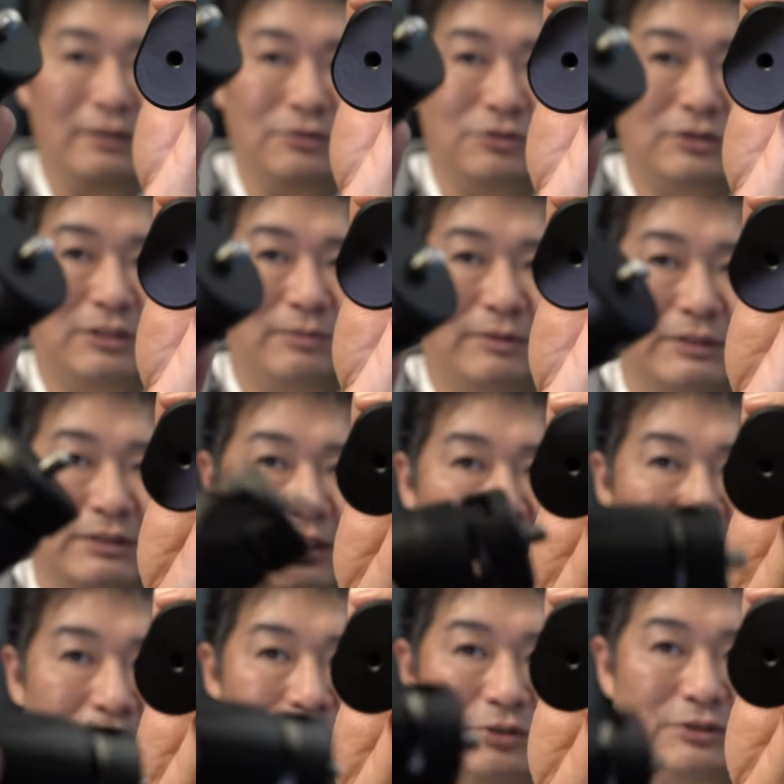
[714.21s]
ついてますか
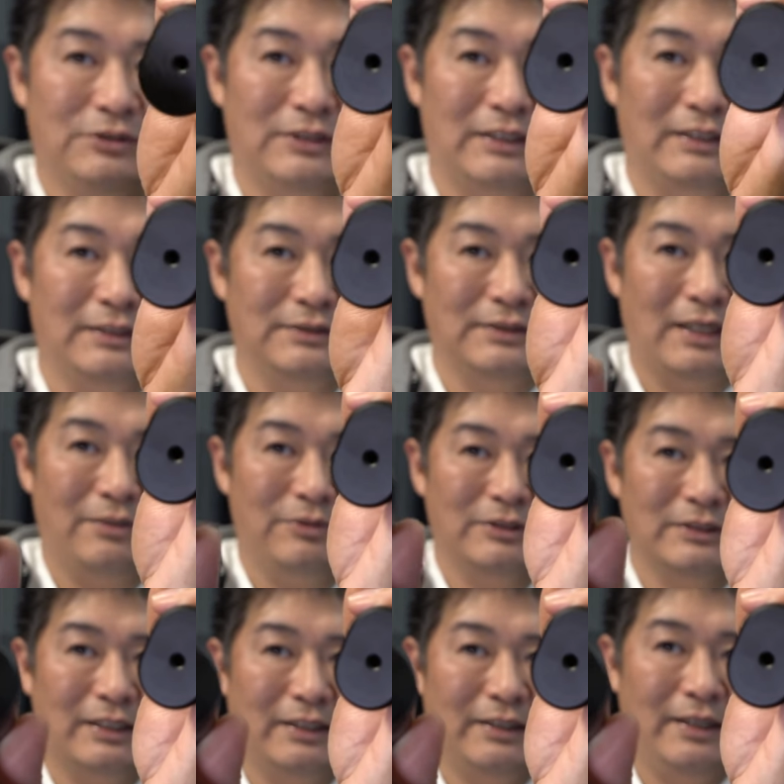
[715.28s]
ら、これつけて使いま
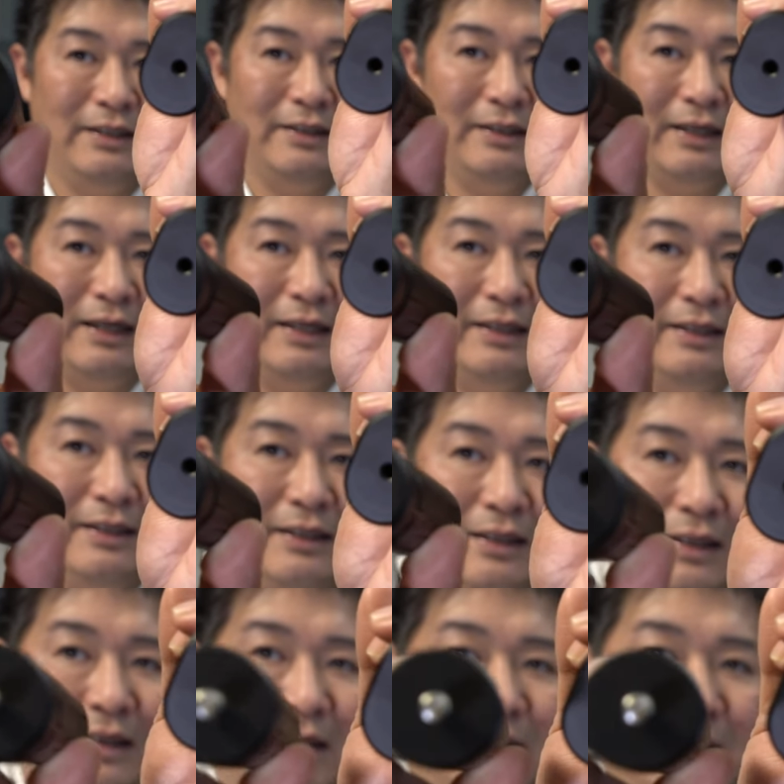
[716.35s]
すからね。はい。
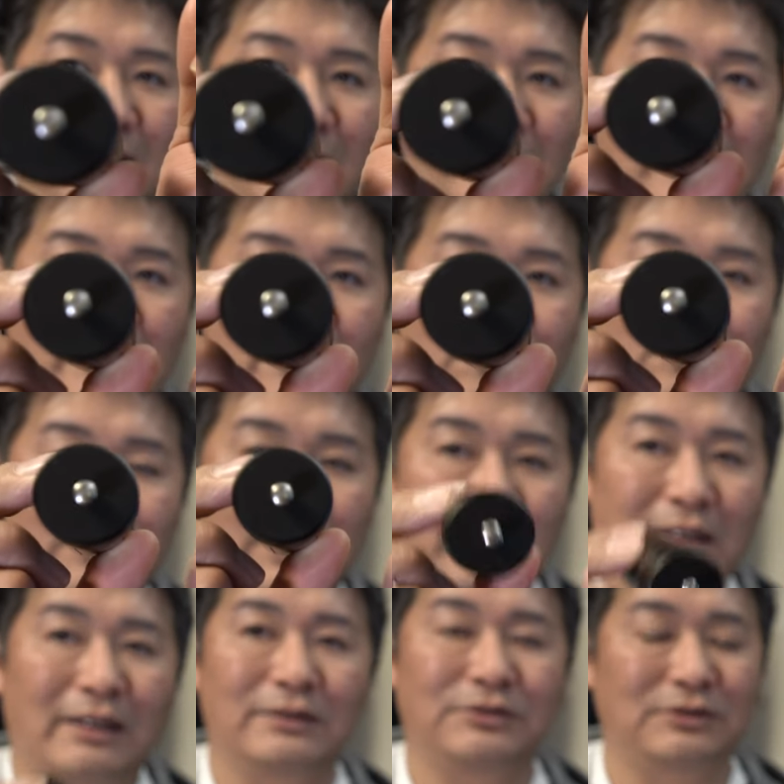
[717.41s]
ね、えー、こういう
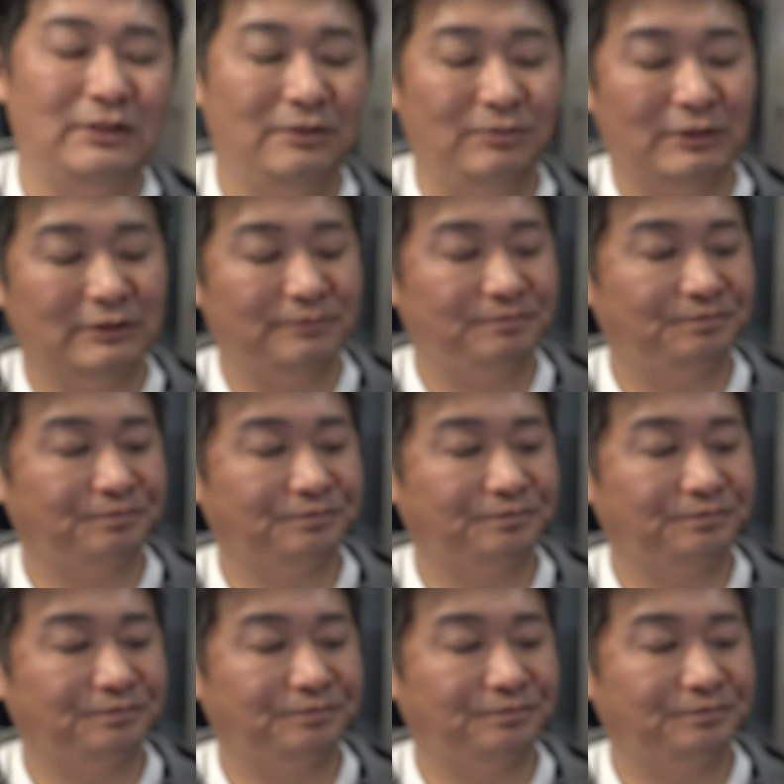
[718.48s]
穴がついてます。